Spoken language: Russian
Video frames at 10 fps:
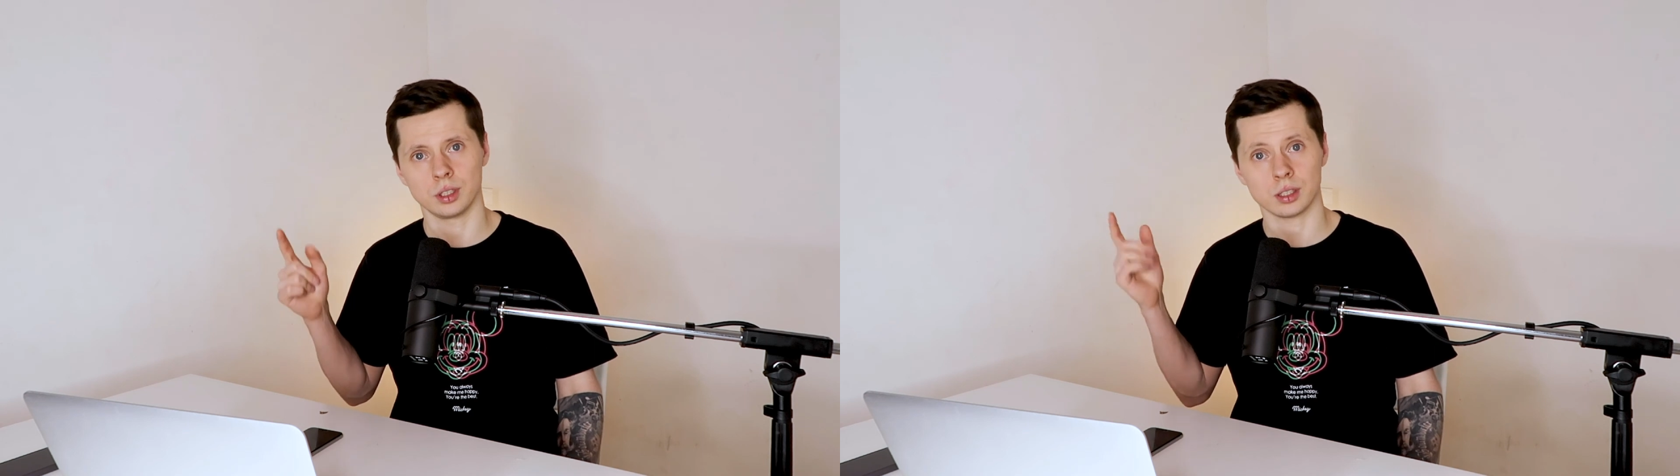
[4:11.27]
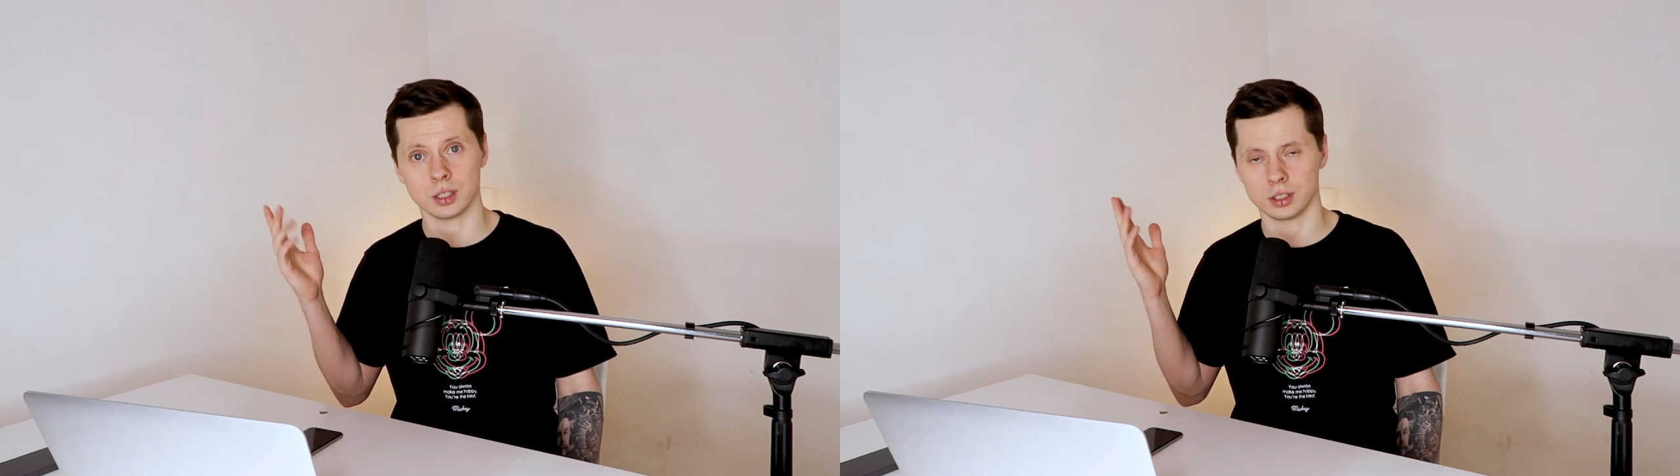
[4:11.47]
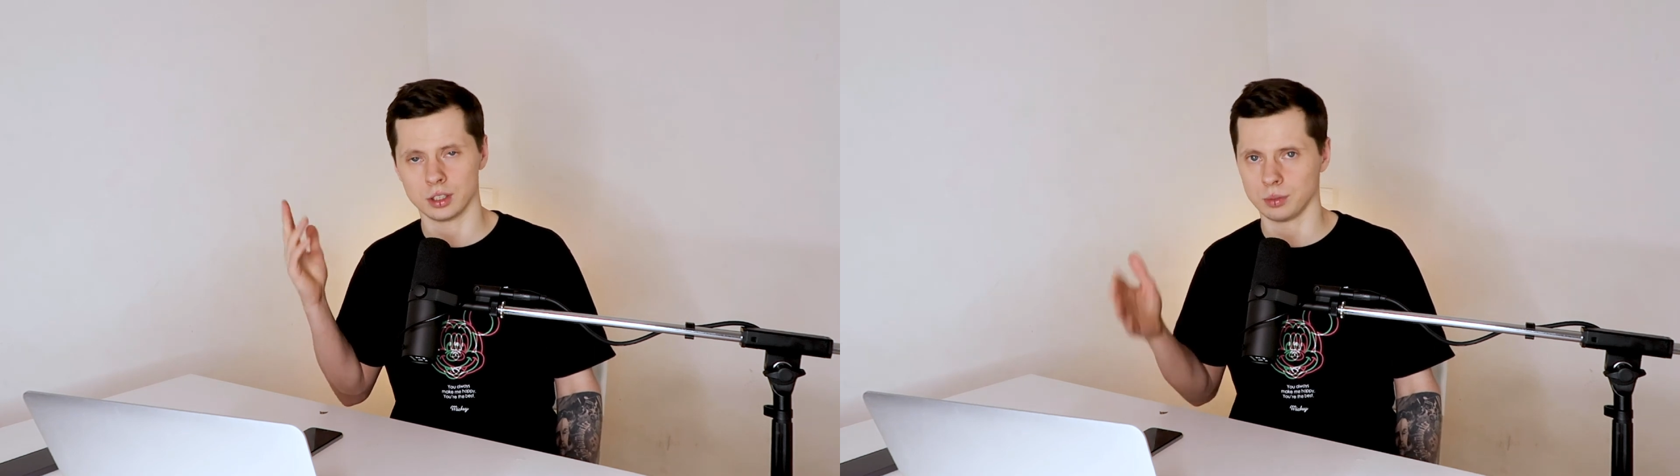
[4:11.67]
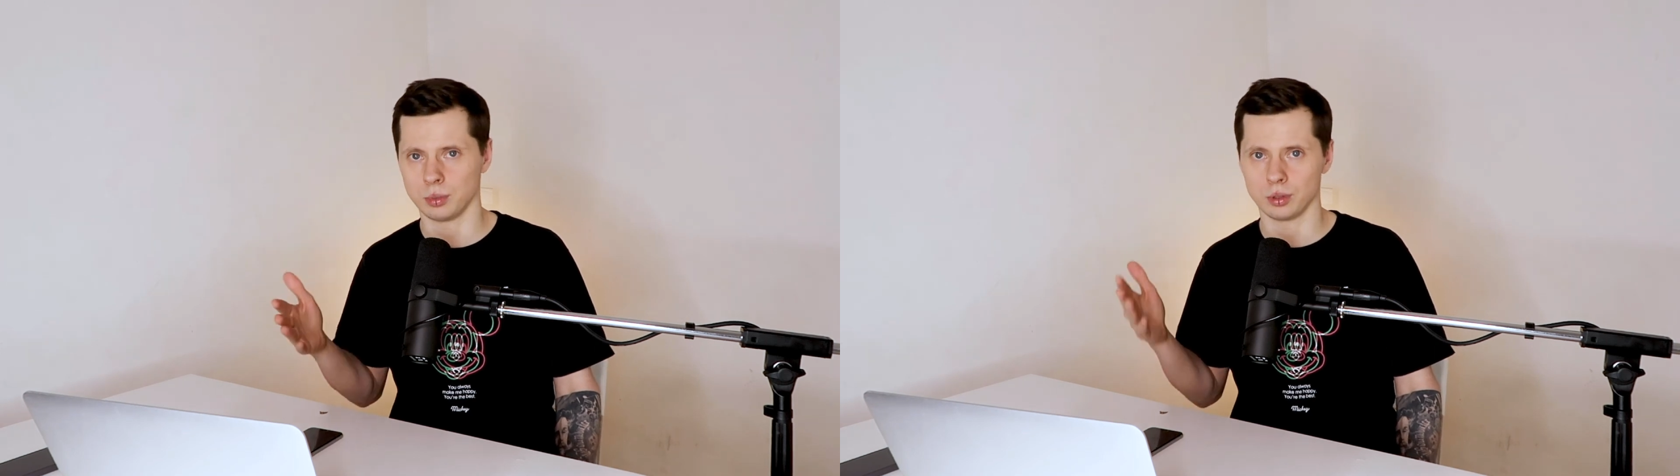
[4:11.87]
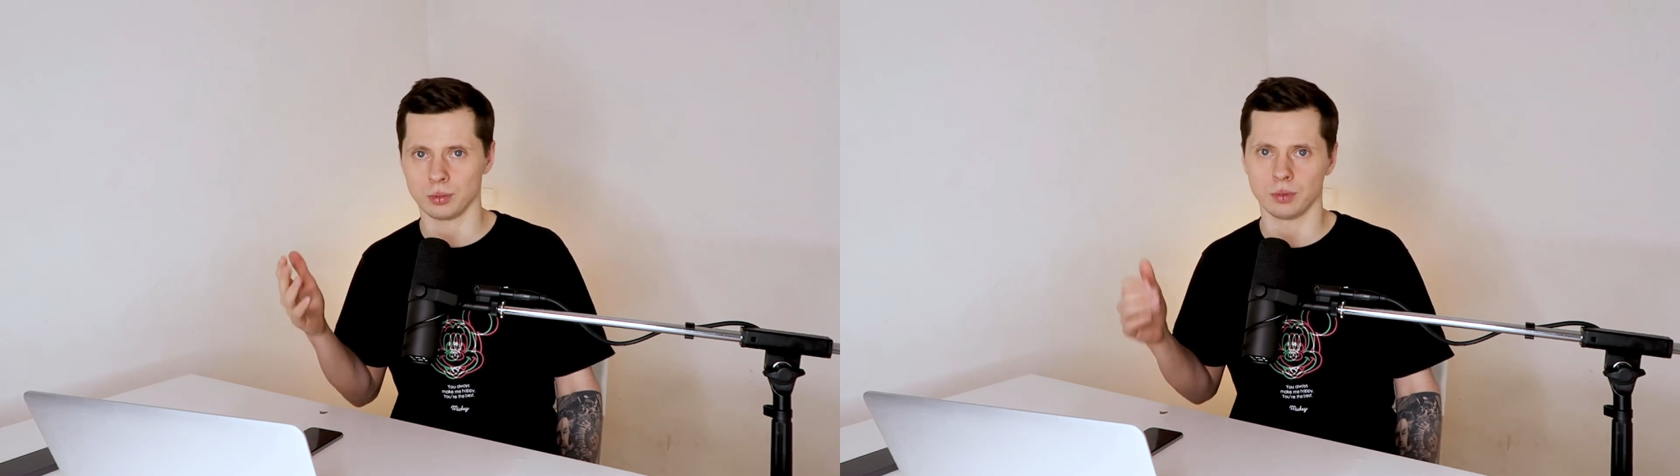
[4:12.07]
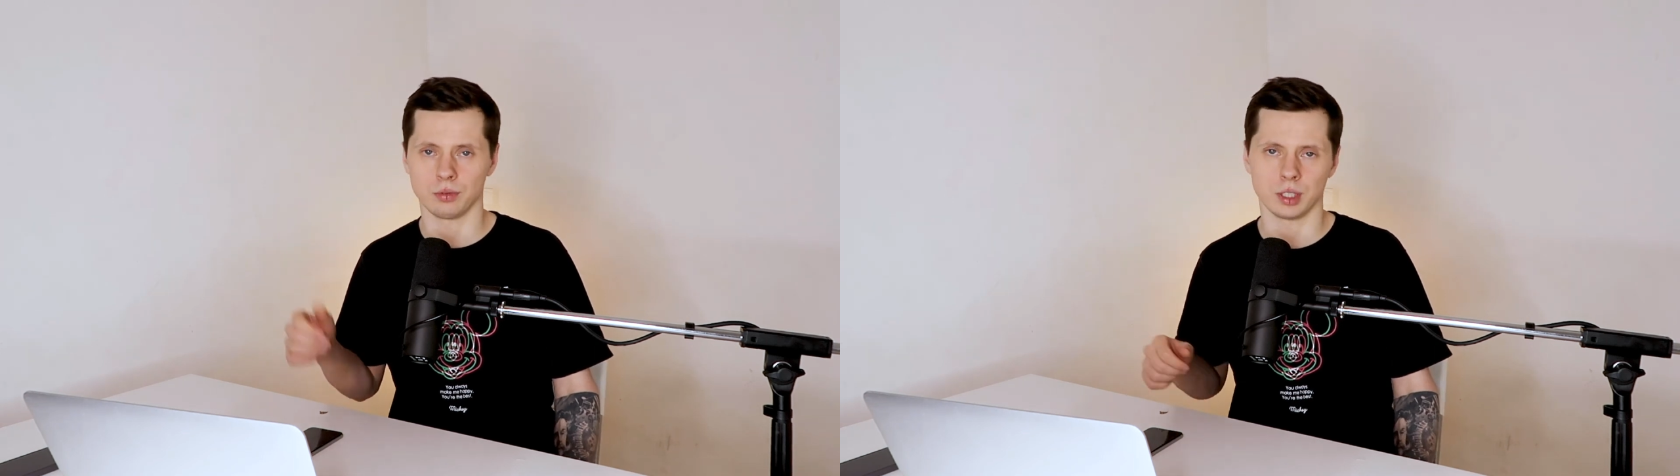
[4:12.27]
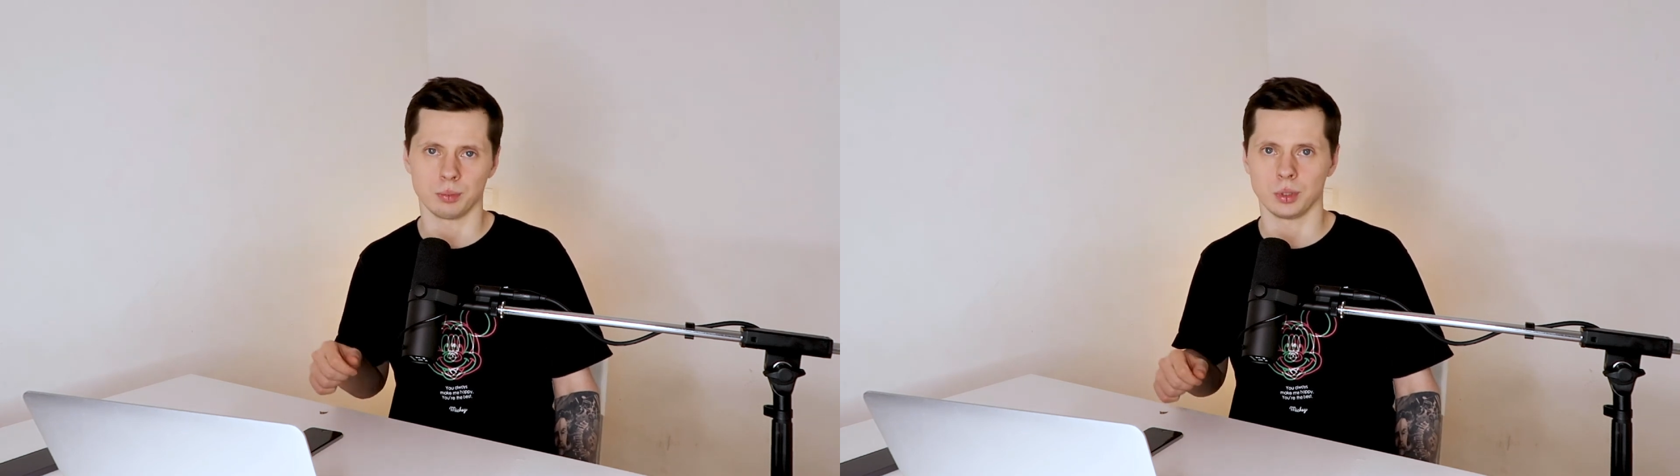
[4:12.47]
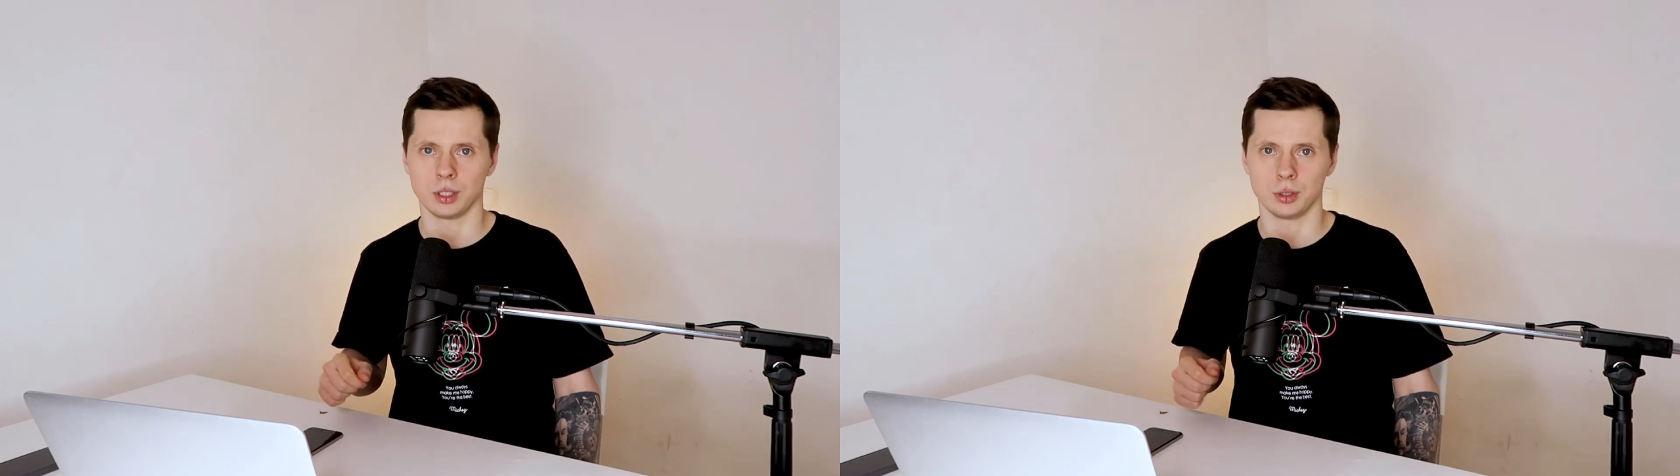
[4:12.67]
И если хотите, придем к вам в
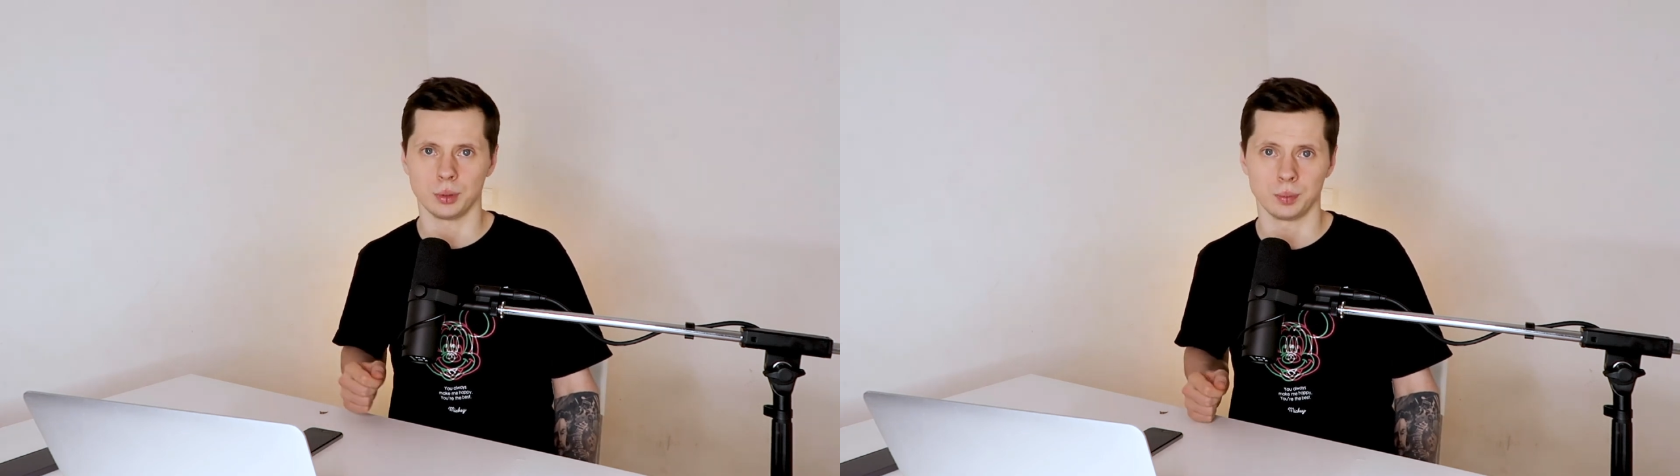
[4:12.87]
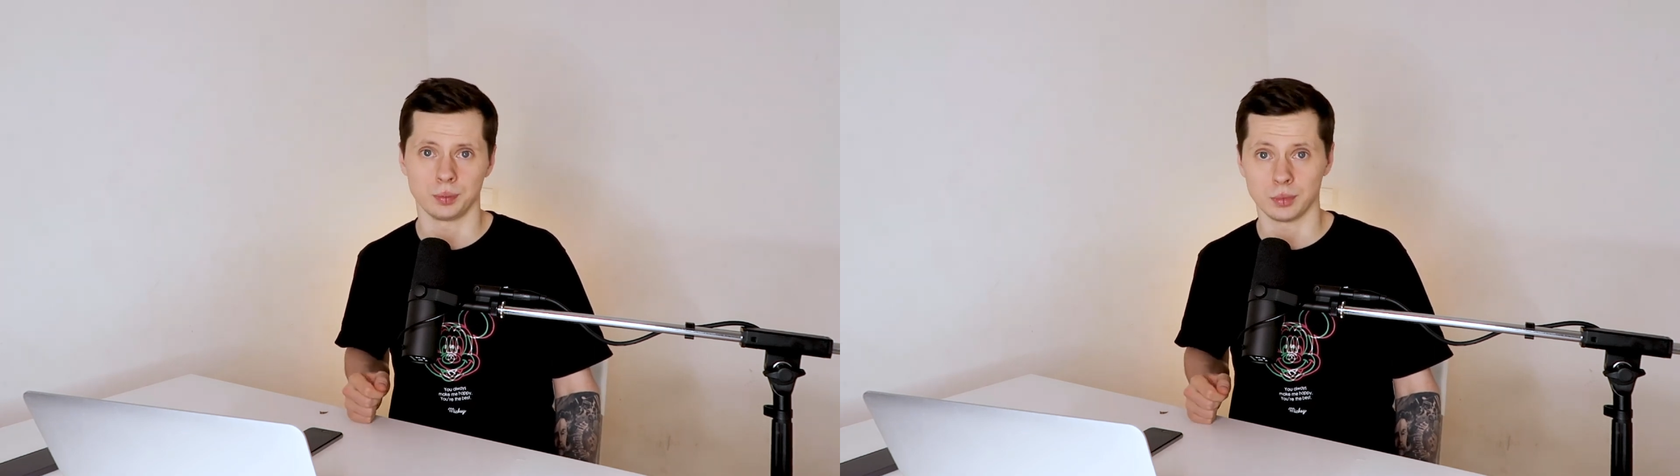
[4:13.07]
компанию